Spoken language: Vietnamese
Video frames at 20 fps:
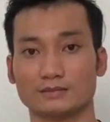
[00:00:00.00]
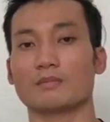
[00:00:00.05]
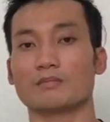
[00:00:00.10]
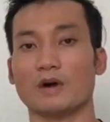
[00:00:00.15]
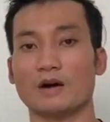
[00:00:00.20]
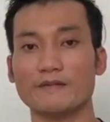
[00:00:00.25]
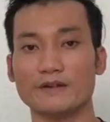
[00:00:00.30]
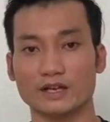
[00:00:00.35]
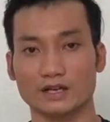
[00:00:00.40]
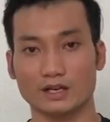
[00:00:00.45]

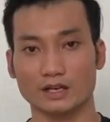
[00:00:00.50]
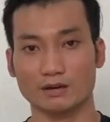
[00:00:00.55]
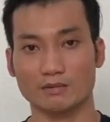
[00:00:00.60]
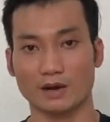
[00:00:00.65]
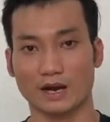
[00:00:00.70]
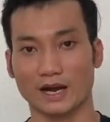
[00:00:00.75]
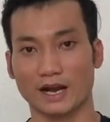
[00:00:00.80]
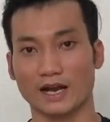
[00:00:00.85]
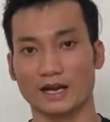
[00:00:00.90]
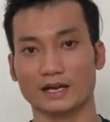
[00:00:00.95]
bởi vì khi các
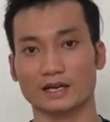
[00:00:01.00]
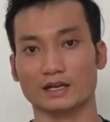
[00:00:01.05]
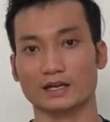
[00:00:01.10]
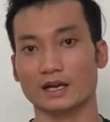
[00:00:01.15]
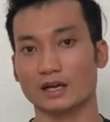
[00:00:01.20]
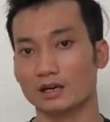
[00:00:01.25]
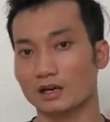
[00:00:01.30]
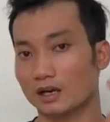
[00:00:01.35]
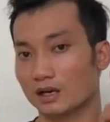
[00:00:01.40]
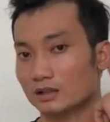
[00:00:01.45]
bạn ăn
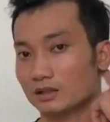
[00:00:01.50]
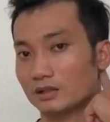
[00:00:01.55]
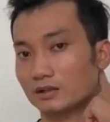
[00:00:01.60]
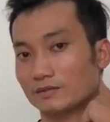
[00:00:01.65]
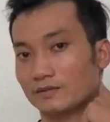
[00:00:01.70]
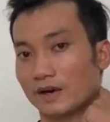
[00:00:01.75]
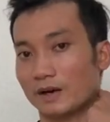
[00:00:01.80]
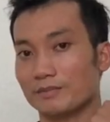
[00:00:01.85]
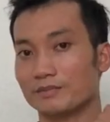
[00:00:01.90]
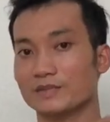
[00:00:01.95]
các loại thực
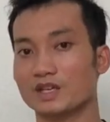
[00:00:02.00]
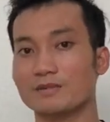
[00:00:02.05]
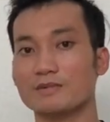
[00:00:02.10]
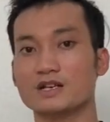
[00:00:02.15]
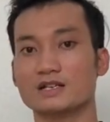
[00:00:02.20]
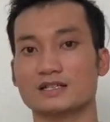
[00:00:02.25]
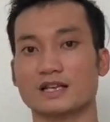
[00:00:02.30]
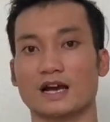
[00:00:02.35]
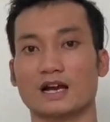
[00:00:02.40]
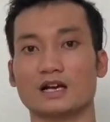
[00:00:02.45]
phẩm chế
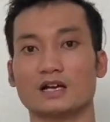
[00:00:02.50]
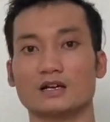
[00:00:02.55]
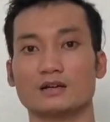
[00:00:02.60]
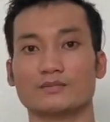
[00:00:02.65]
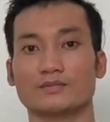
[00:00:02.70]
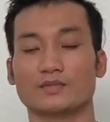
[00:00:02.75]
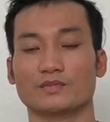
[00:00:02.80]
biến sẵn đó,